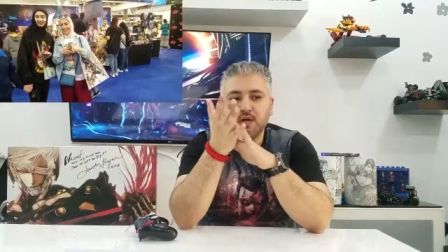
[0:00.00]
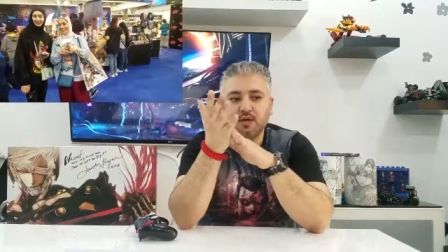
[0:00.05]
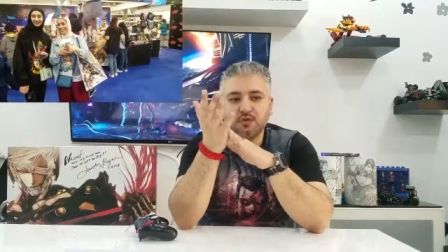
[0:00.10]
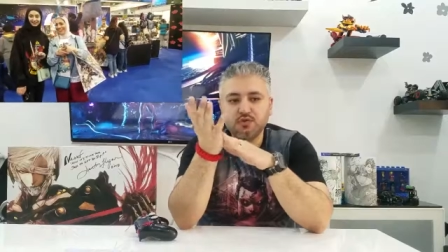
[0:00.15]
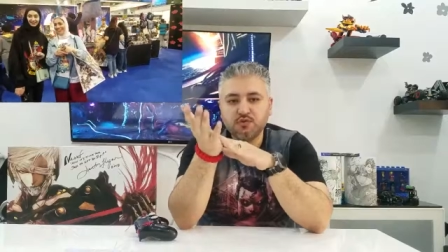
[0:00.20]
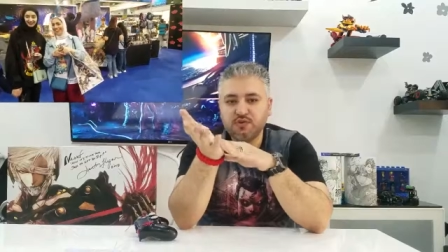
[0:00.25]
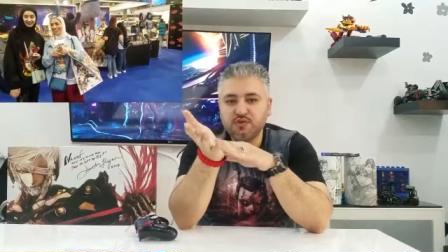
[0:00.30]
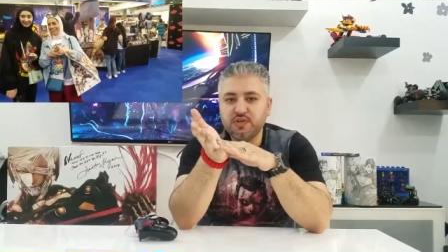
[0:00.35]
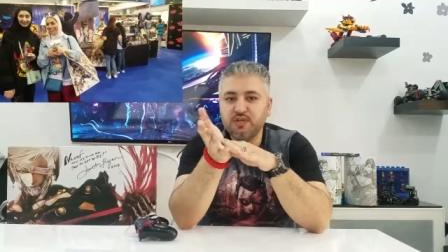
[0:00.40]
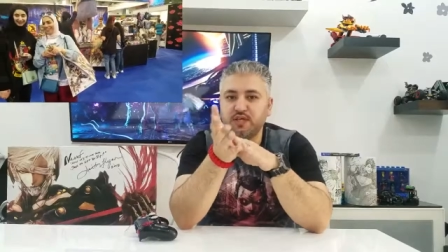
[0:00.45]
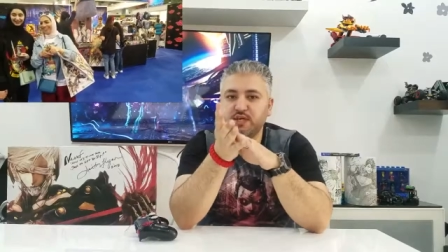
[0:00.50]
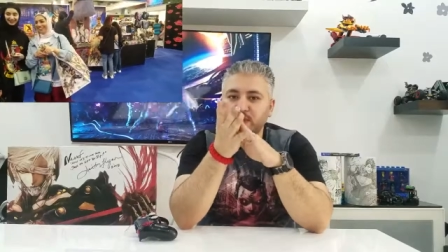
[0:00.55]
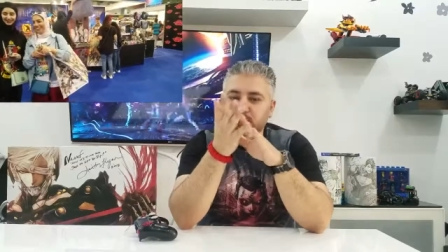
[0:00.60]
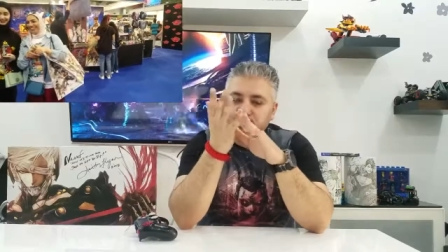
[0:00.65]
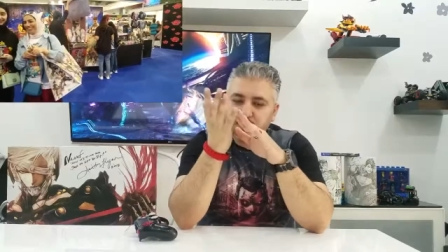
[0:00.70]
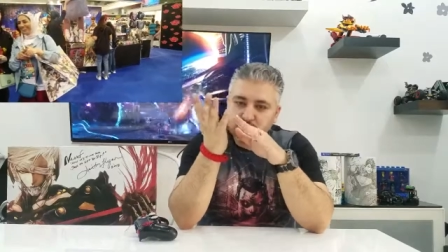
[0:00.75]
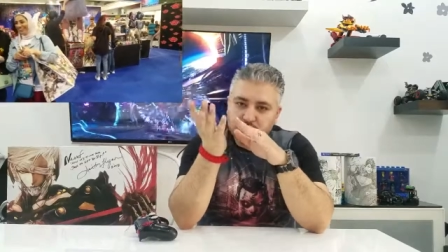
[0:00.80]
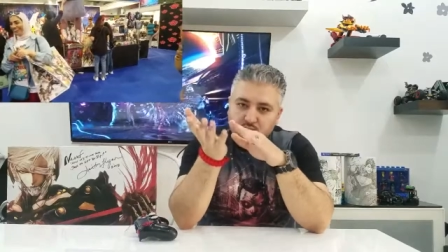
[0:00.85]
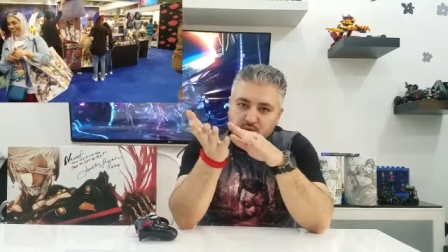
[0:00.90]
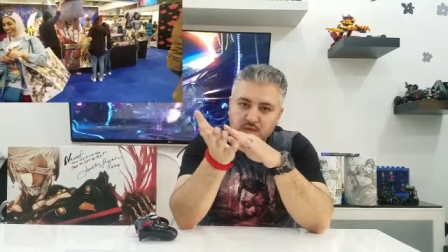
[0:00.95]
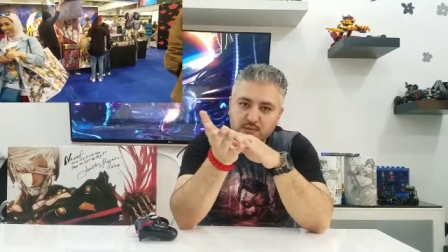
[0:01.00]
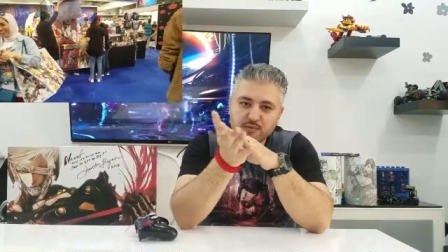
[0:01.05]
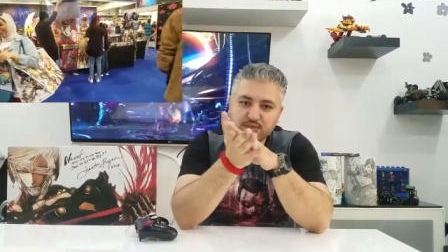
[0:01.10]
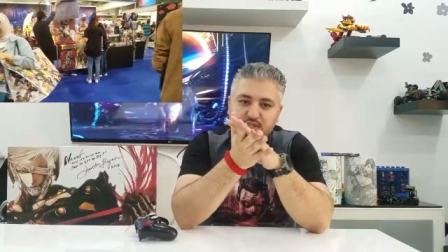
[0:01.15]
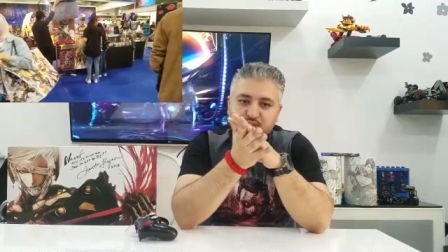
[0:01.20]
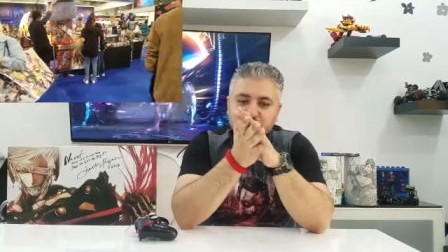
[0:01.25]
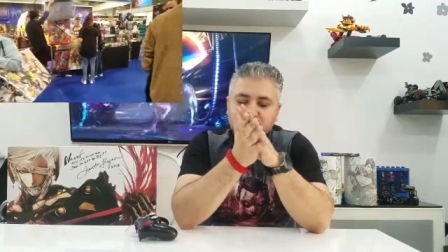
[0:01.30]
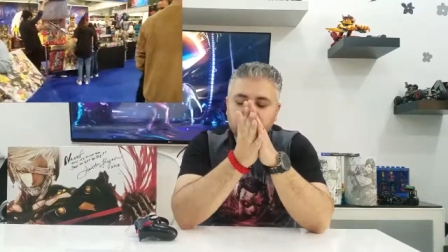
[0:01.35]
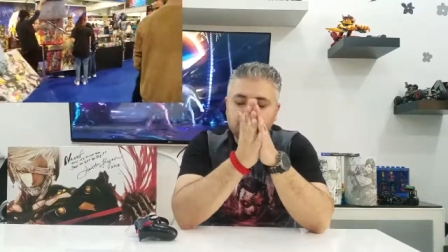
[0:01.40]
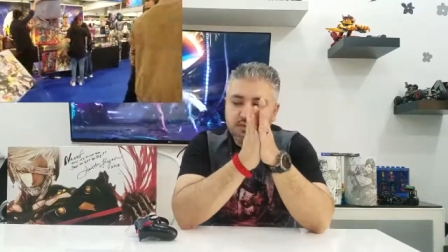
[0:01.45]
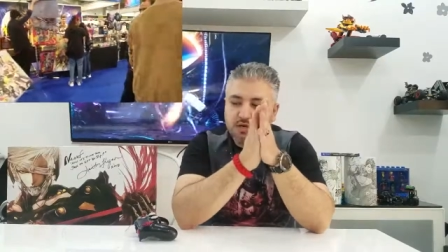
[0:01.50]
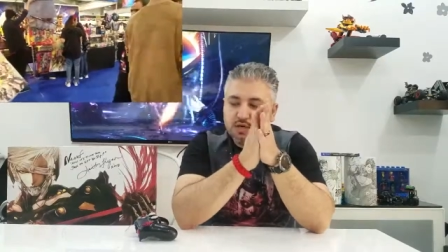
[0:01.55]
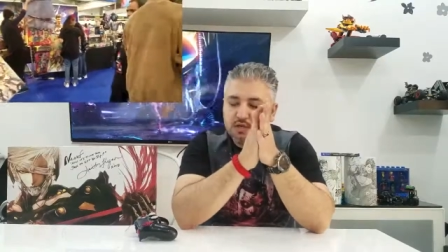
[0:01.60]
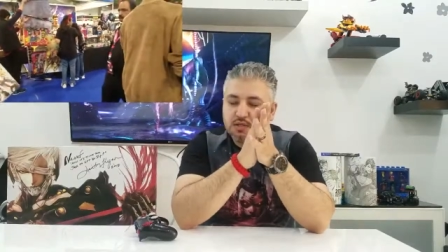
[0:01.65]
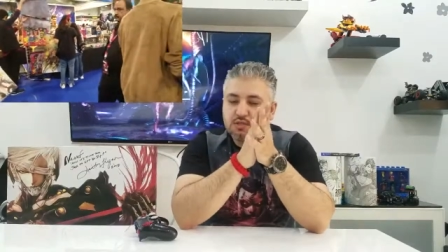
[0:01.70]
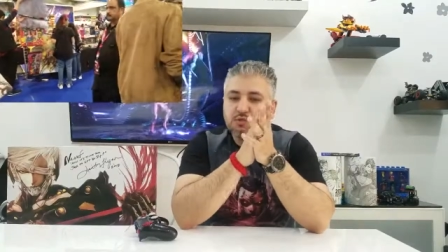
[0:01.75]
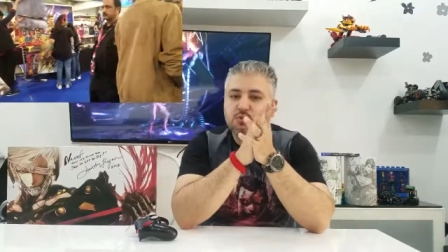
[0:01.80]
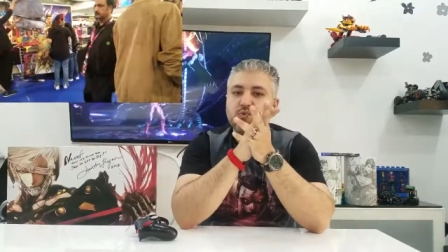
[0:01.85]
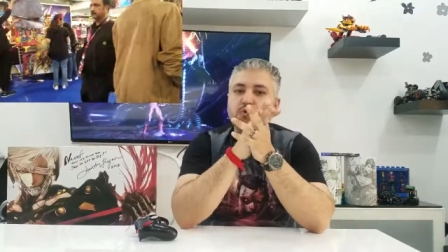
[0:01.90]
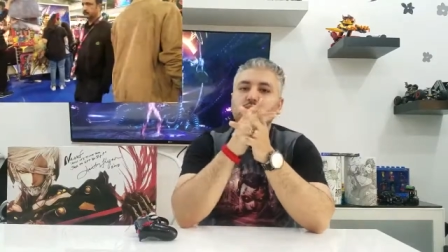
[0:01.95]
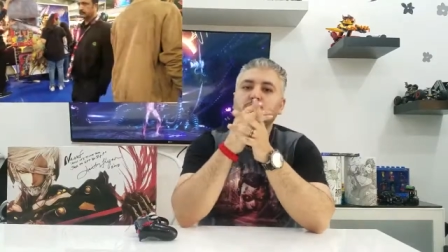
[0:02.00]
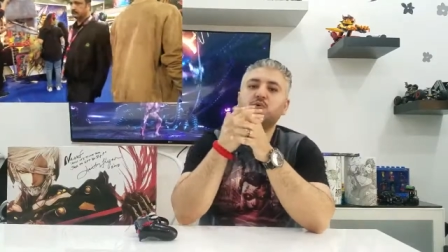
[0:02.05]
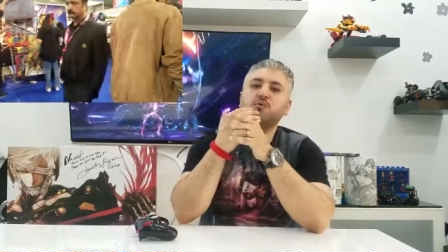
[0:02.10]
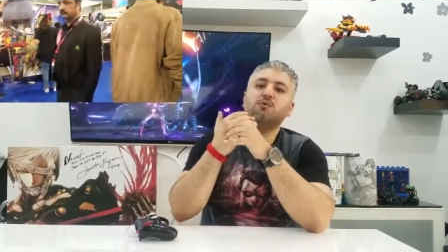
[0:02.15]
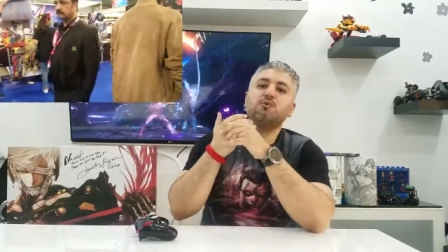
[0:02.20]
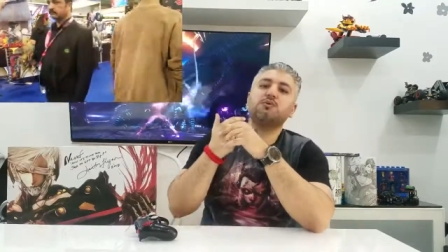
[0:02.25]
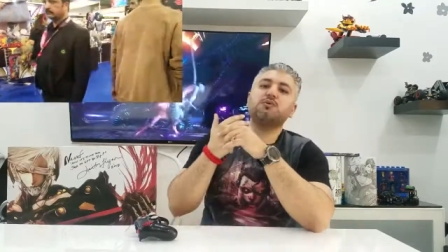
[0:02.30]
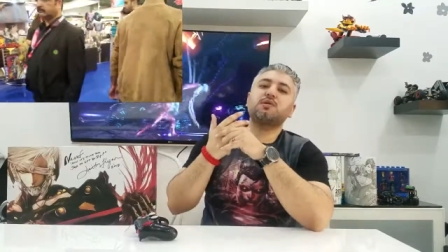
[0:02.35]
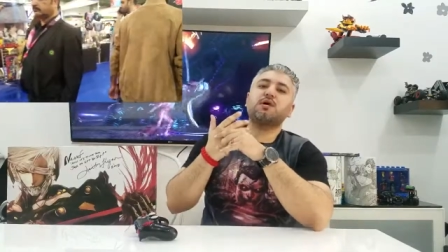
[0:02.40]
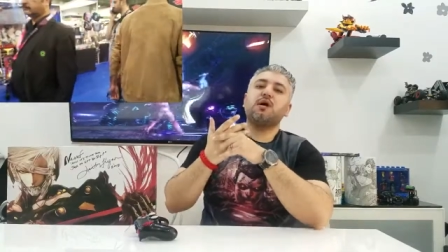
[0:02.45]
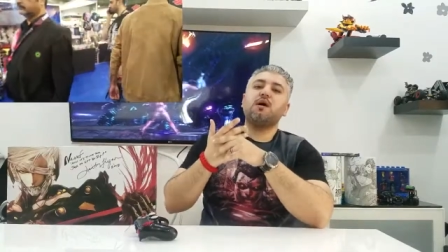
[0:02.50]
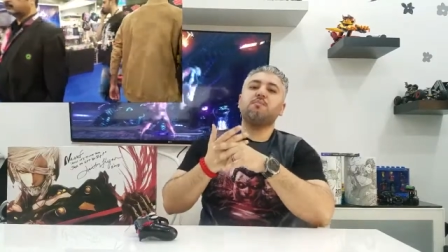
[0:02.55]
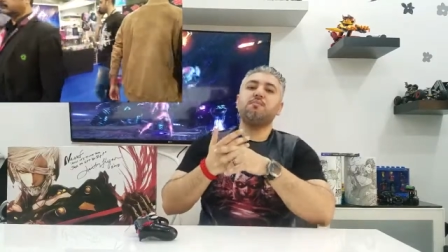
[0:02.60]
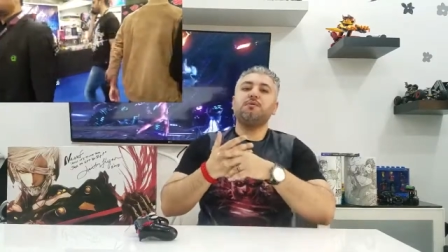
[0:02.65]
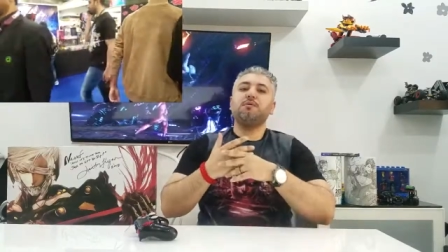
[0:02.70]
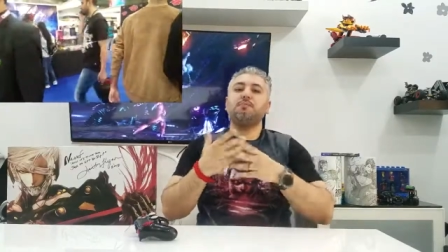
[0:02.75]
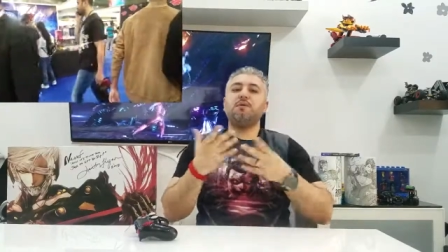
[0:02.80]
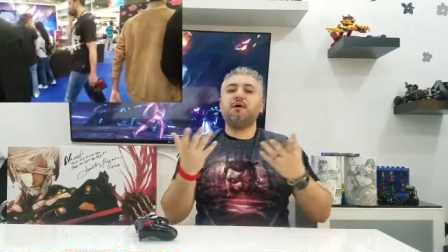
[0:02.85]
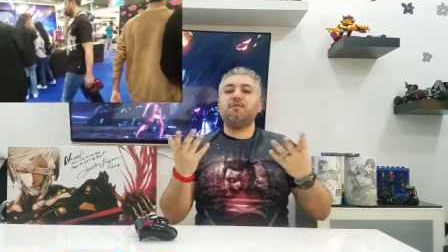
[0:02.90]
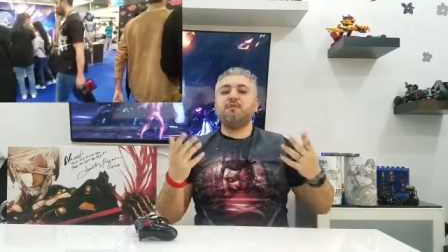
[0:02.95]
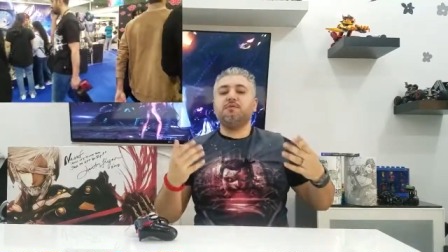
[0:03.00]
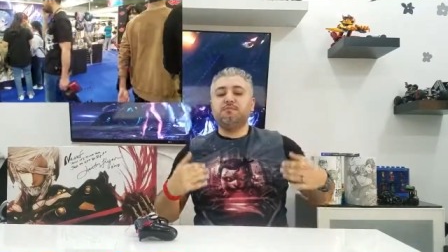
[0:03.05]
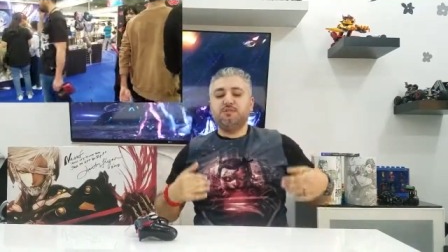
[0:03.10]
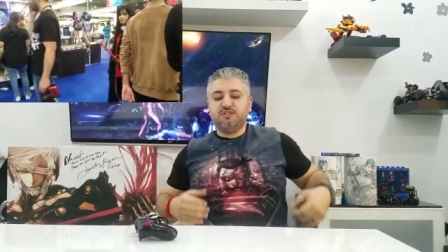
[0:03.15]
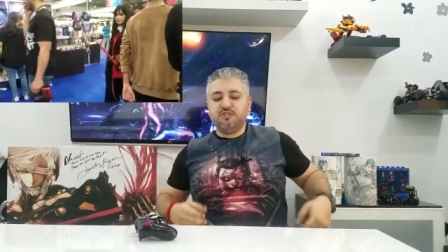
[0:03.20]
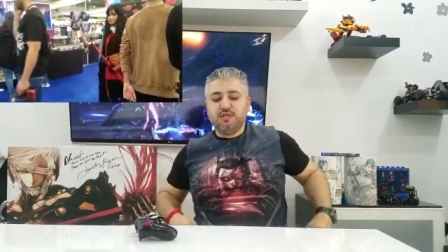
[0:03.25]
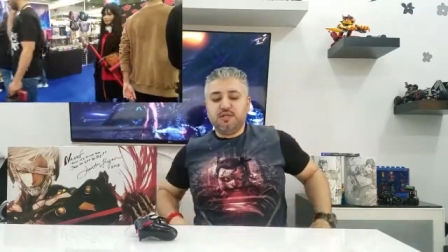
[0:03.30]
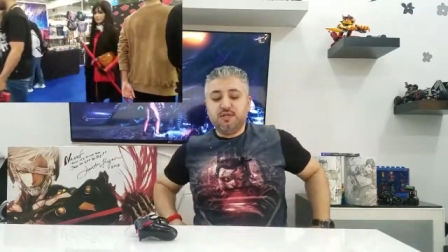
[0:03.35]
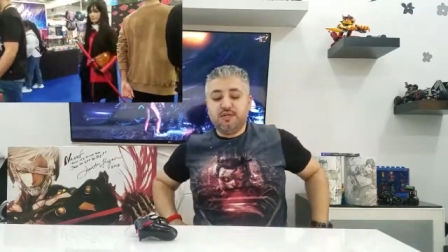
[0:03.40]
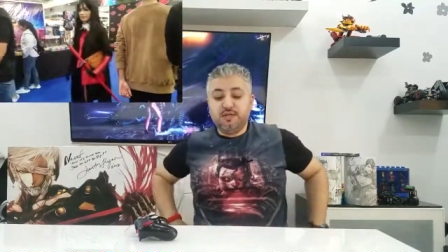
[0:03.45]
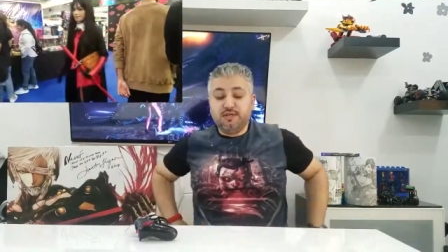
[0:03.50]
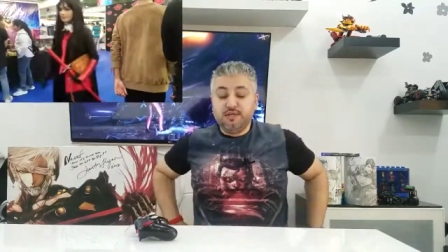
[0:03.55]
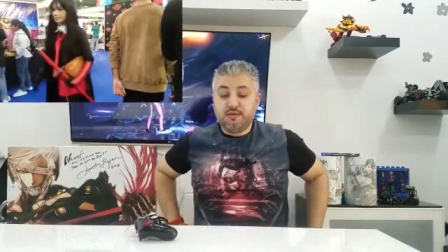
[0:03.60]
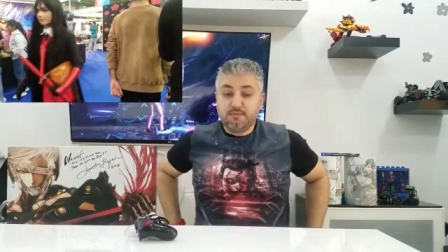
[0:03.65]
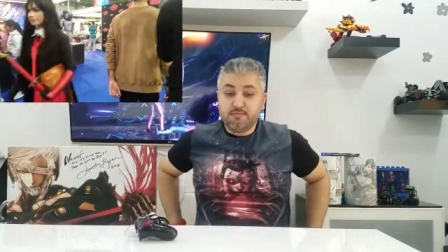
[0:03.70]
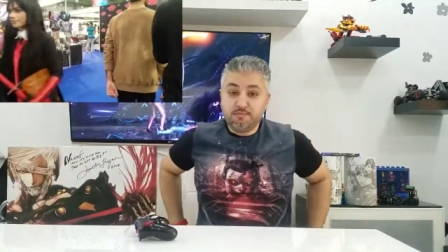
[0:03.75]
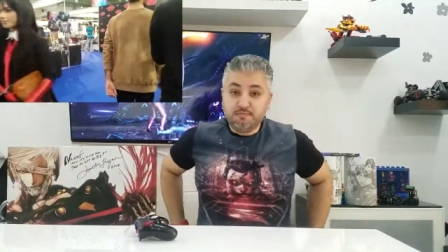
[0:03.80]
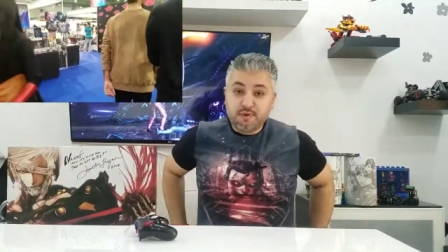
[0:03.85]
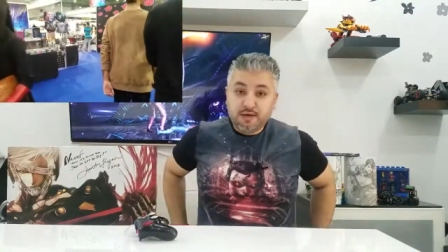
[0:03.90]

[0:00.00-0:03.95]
سوفينيرز مجسمات وتقابل بعض المشاهير